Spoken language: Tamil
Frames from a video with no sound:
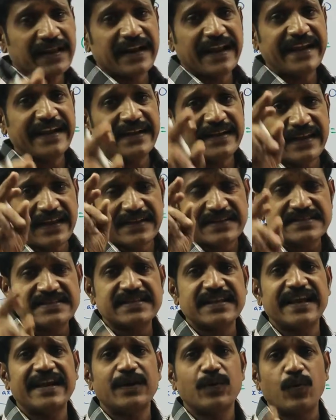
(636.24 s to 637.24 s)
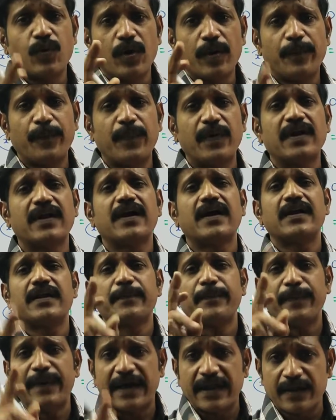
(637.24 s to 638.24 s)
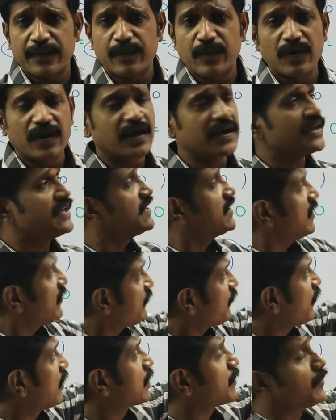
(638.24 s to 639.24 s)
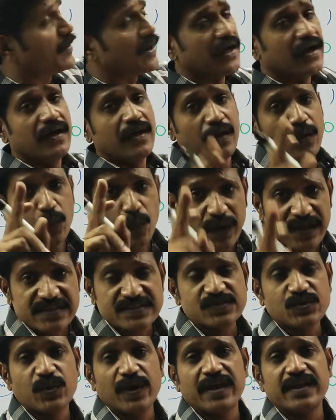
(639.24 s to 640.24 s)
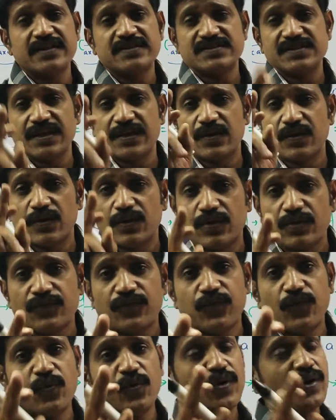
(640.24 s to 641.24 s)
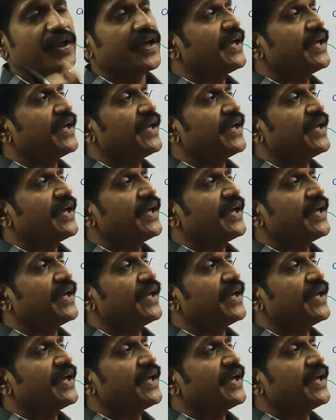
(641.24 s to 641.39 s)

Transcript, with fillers: ரைட் ஹேண்ட் சைடு ஓப்பன் ஆன பேரபோலாக்கு இதான் ஃபார்முலா ஒய் ஸ்கொயர் இஸ் ஈக்குவல் டு ஃபோர்